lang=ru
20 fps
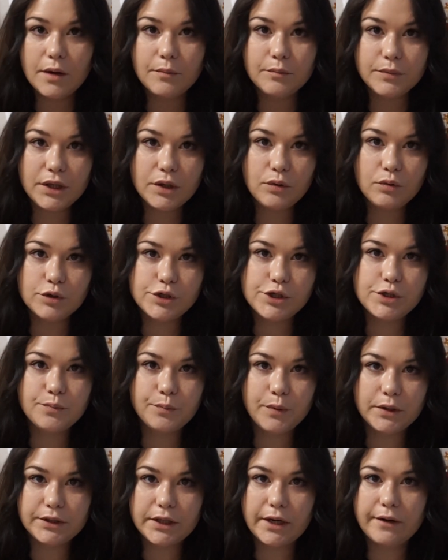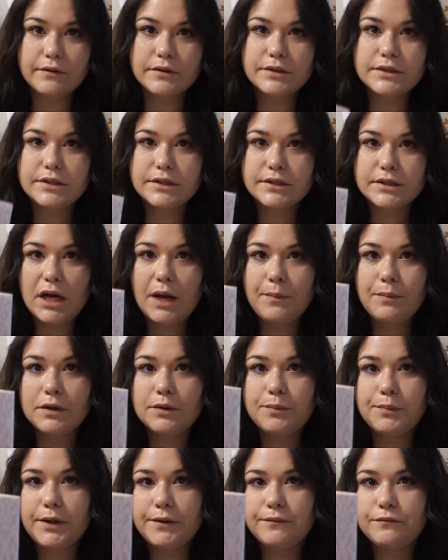Мне очень понравился
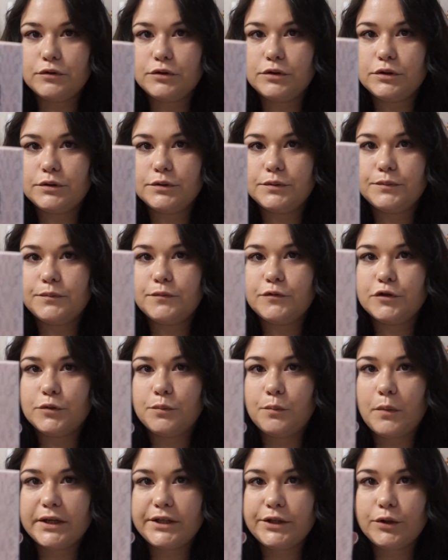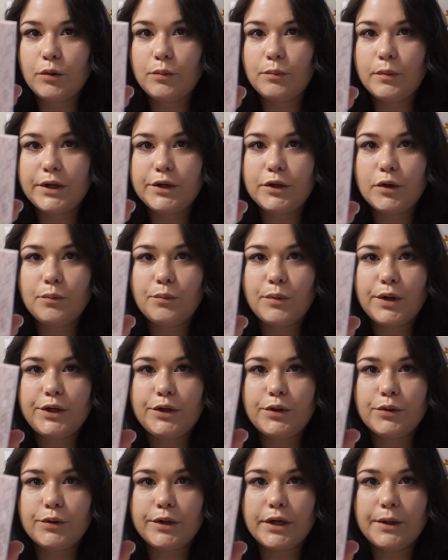запах, прям вот, вот мое, мое,
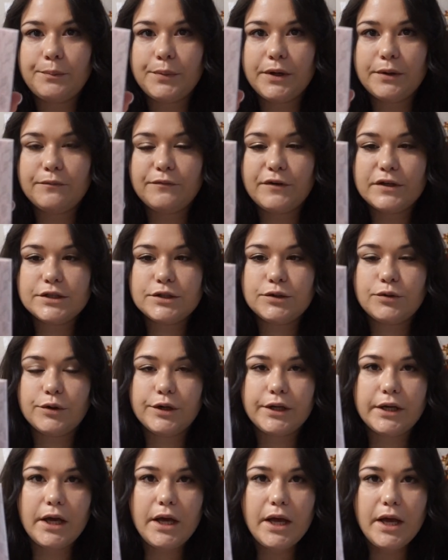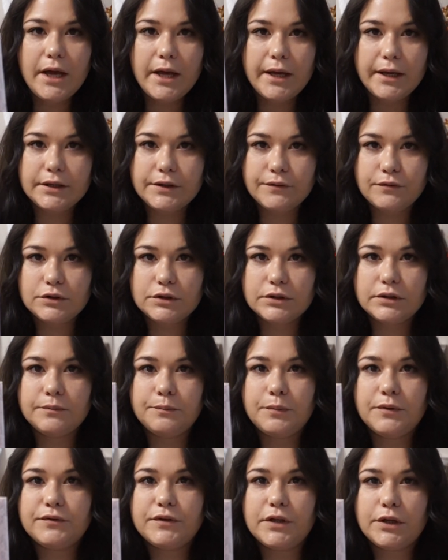мое, я прям в восторге. Это вот,
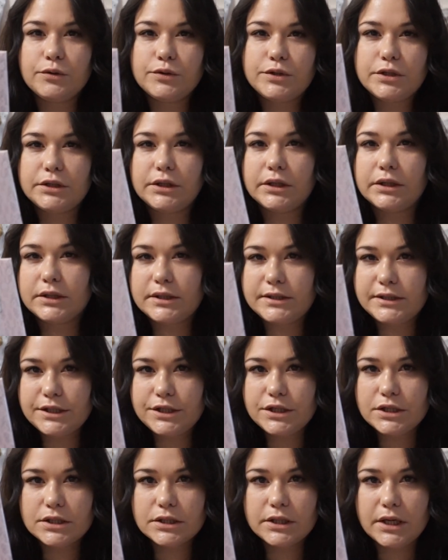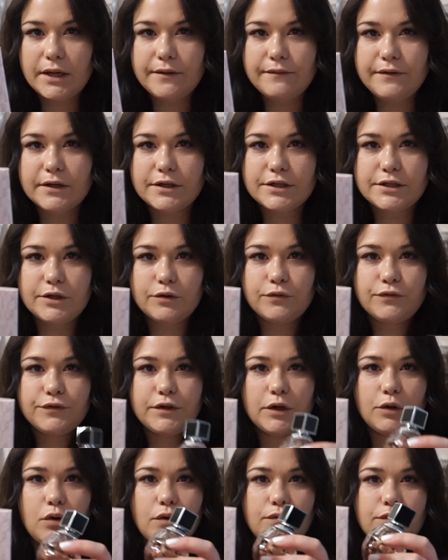повторюсь, это классическая версия, он в
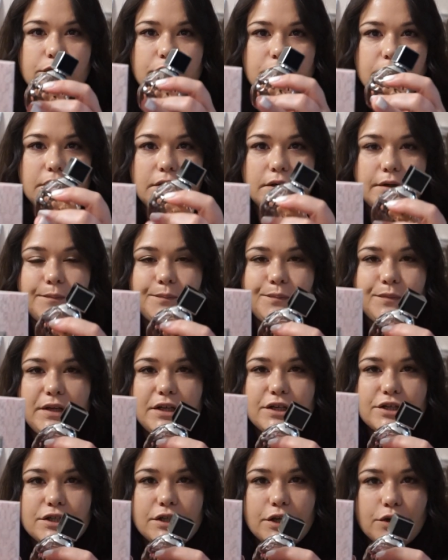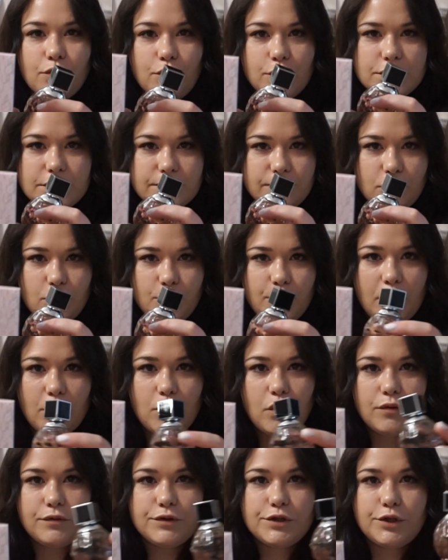такой вот э, нежно-розовой
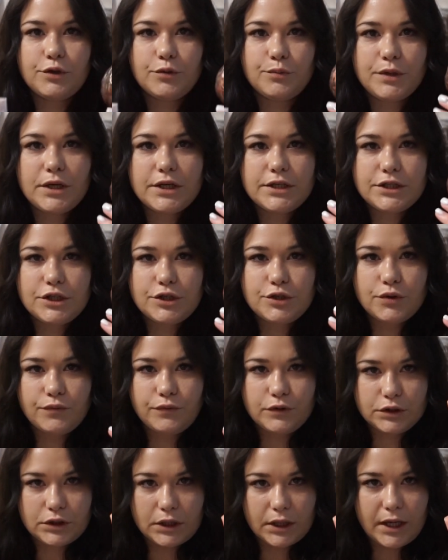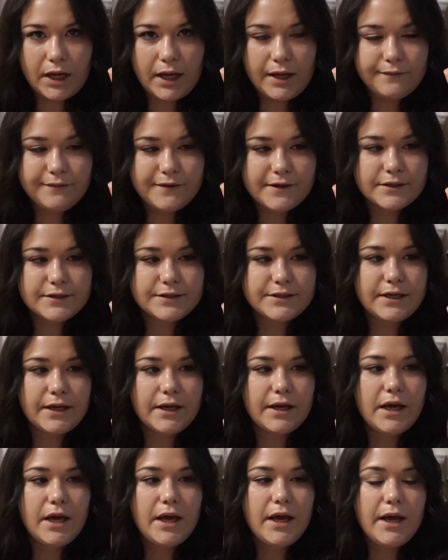упаковочке. У меня есть еще вот такая
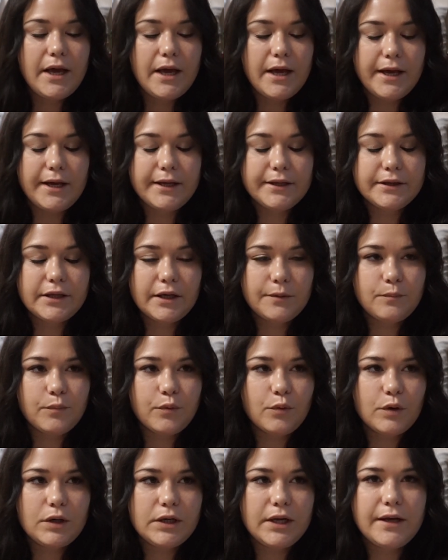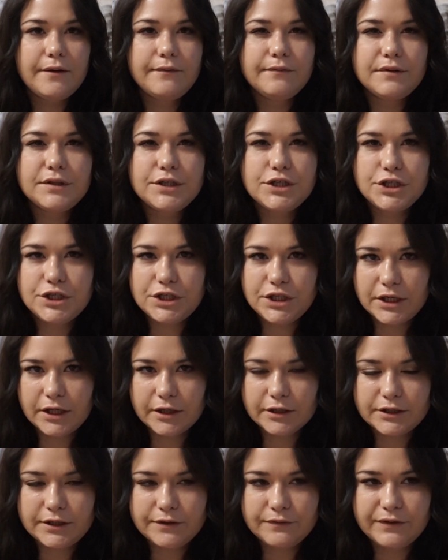версия, это более
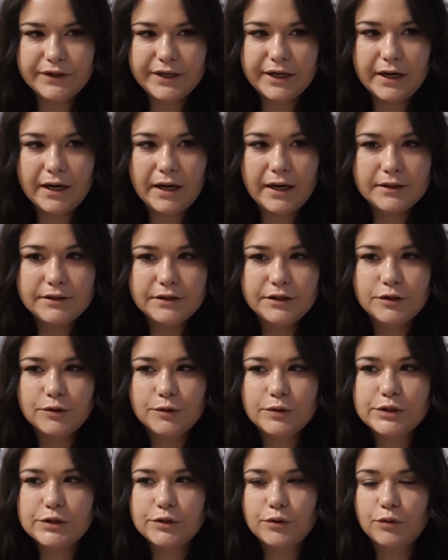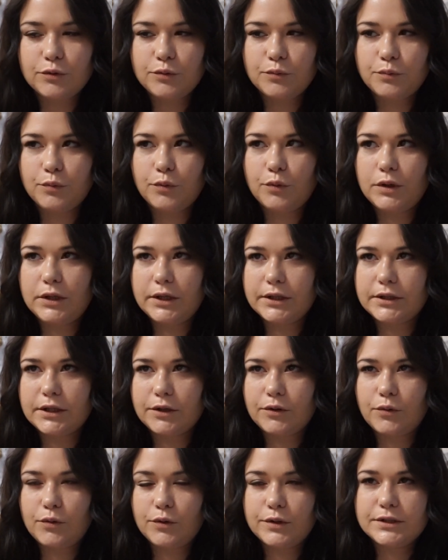вечерний вариант, то есть он более
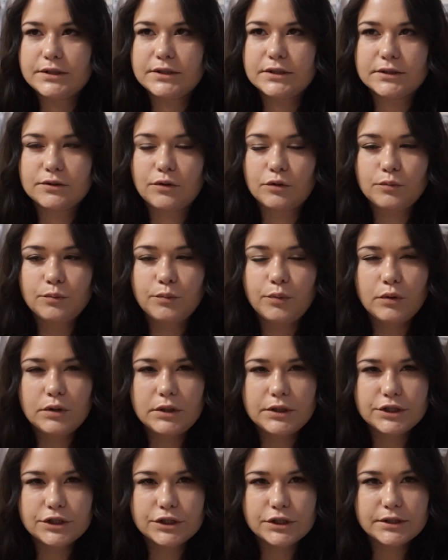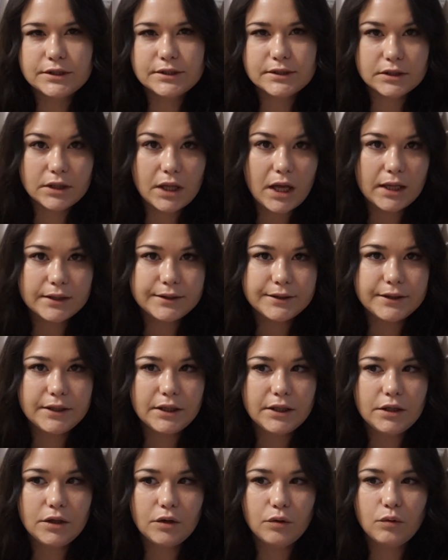такой, он больше
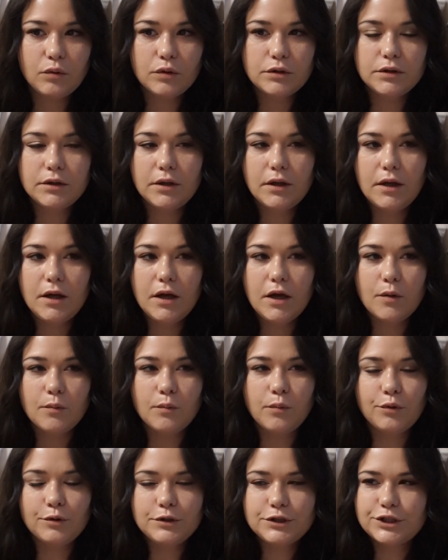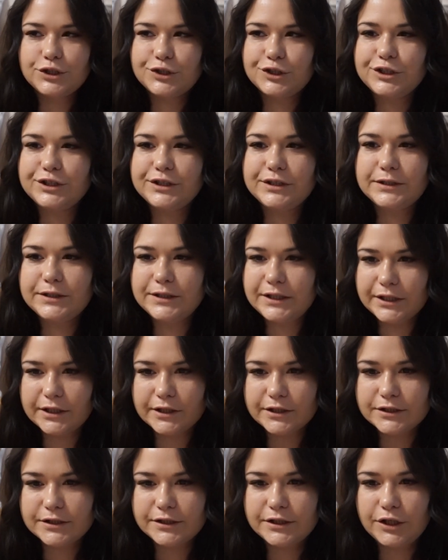сладкий, он больше
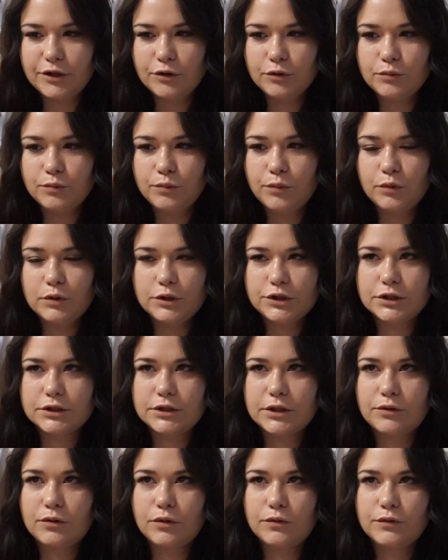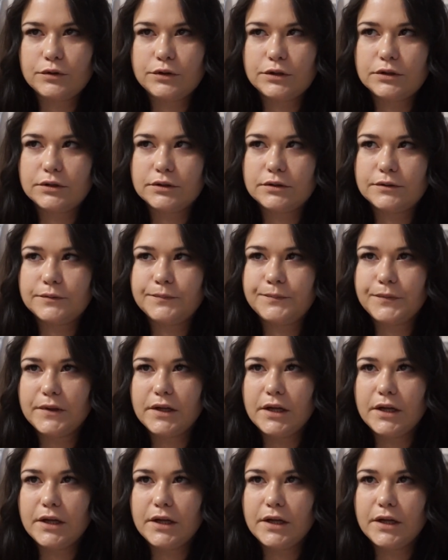дерзкий, он больше такой вот э,